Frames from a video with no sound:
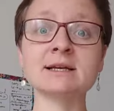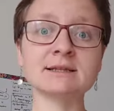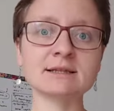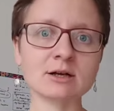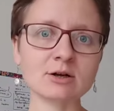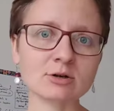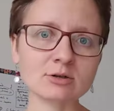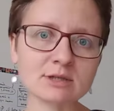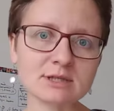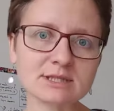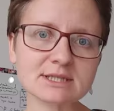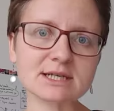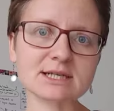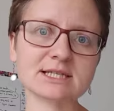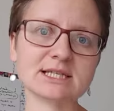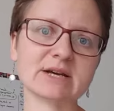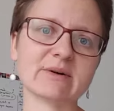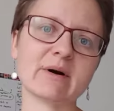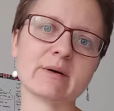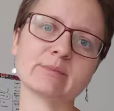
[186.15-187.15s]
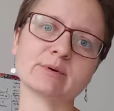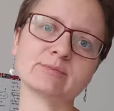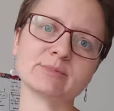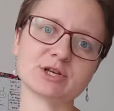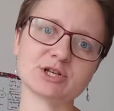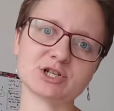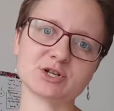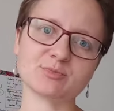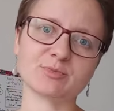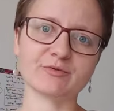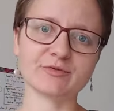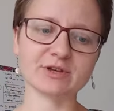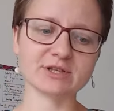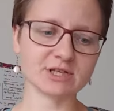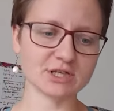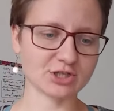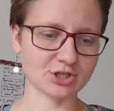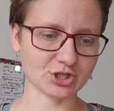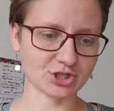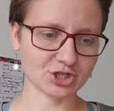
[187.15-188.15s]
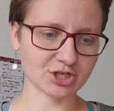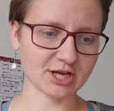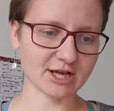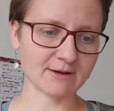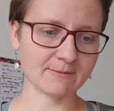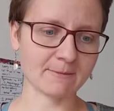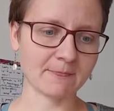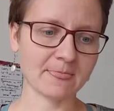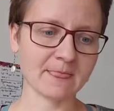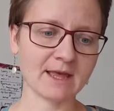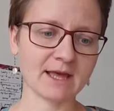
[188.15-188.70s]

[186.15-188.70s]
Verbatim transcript: Na koniec chciałabym jeszcze powiedzieć, że